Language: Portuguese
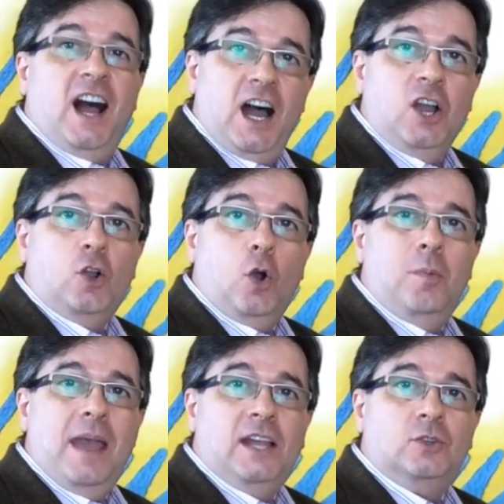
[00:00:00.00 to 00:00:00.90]

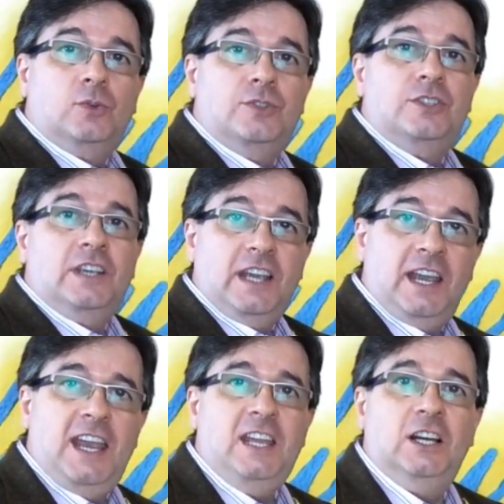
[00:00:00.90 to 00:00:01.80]
Uncle Beto's
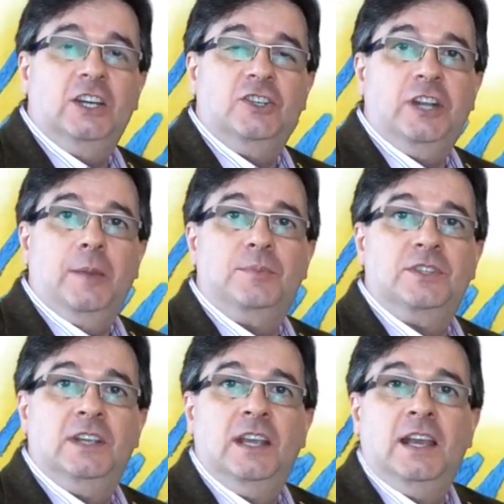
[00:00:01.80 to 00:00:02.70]
English
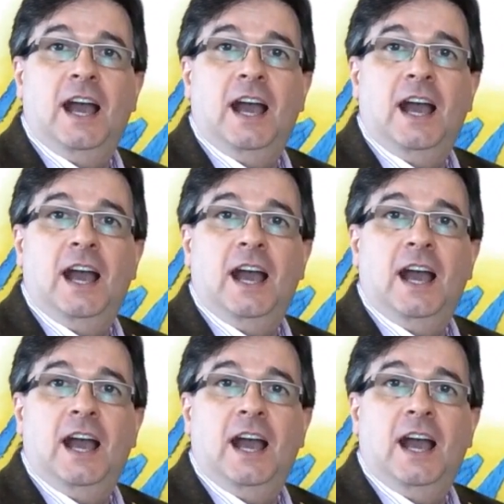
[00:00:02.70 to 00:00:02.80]
Tips.